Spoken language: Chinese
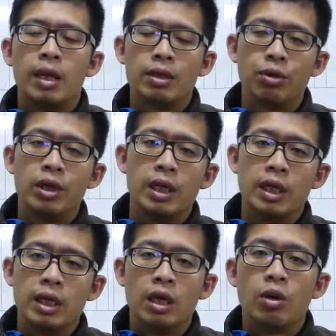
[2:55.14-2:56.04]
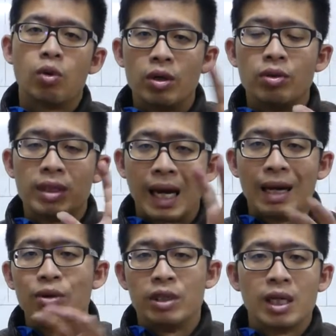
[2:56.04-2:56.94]
那所以呢？关于
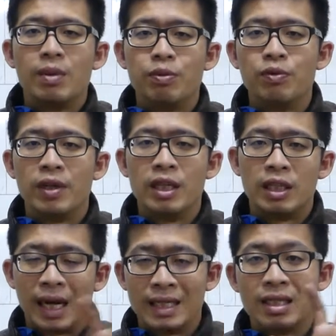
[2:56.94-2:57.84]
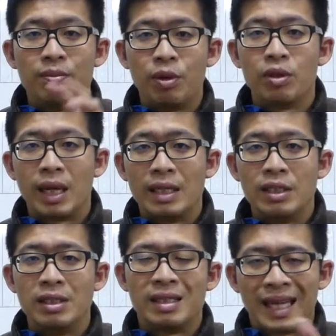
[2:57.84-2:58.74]
打远这个部分呢，大家真的不用担
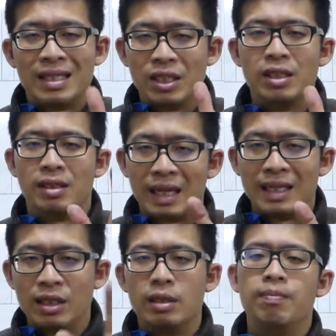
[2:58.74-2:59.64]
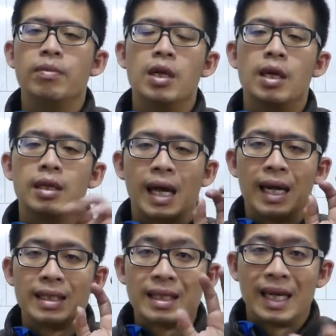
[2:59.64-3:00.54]
心。但是，但是
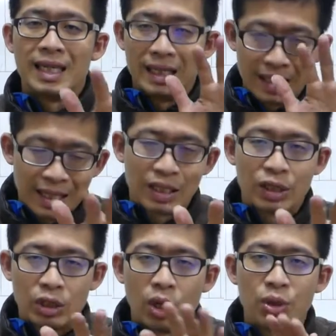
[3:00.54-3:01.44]
他在那时